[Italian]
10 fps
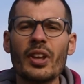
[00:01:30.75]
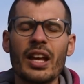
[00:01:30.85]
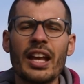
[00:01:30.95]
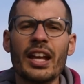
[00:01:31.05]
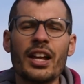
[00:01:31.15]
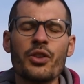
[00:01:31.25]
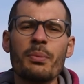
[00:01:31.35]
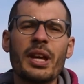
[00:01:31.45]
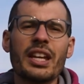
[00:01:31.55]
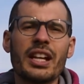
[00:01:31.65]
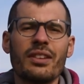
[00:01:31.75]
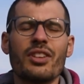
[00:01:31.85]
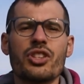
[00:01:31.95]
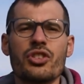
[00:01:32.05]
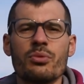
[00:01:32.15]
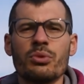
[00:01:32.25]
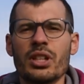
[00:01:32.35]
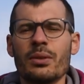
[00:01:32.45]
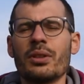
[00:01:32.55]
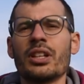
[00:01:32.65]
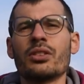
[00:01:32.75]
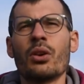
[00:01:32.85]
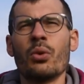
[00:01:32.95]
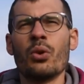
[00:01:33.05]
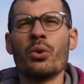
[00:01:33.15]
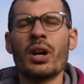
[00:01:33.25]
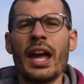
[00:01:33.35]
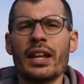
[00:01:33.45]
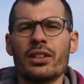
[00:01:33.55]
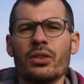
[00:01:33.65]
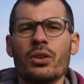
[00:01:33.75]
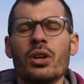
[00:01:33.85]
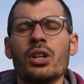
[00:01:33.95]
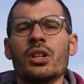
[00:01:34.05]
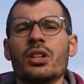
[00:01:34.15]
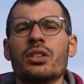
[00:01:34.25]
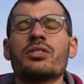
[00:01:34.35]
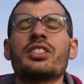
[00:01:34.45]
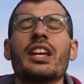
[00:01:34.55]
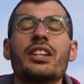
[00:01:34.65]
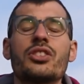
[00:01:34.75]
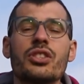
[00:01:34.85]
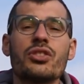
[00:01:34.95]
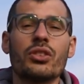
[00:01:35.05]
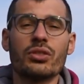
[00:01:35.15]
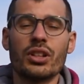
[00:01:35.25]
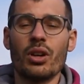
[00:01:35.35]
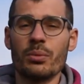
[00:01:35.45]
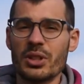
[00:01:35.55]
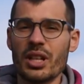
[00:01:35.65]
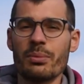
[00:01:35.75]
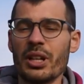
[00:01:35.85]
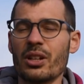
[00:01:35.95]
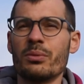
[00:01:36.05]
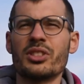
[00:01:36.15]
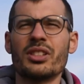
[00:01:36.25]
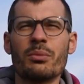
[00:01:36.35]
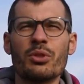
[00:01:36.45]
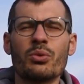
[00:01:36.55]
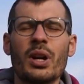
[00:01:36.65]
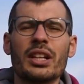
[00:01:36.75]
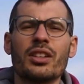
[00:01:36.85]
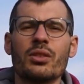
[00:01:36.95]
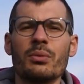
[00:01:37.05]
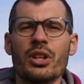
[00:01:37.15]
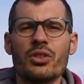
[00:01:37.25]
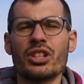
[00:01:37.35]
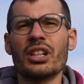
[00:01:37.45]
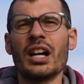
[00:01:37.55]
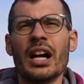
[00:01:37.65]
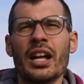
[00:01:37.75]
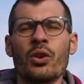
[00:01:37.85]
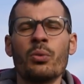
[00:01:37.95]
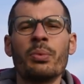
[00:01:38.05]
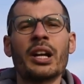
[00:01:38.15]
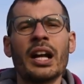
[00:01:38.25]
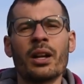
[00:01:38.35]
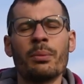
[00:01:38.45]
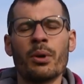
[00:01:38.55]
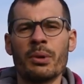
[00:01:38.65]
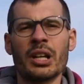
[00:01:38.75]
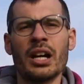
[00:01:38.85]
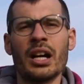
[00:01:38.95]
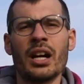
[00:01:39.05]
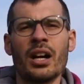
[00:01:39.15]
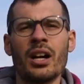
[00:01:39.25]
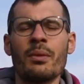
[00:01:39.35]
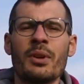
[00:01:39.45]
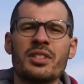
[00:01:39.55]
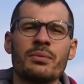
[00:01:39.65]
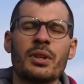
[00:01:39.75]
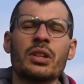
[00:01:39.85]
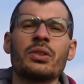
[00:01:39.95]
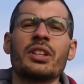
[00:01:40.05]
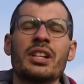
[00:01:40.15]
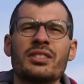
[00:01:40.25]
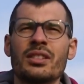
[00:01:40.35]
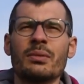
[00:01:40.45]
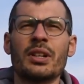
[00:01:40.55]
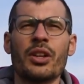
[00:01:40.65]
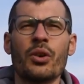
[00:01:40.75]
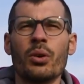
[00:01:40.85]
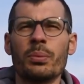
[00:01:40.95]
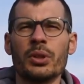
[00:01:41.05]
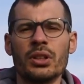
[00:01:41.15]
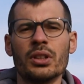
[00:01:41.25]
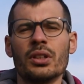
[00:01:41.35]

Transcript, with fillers: e la domenica invece ci buttiamo dentro un lunghetto 16-18 km, dipende come siete abituati e come riuscite a recuperare poi per la, la mezza maratona della settimana dopo.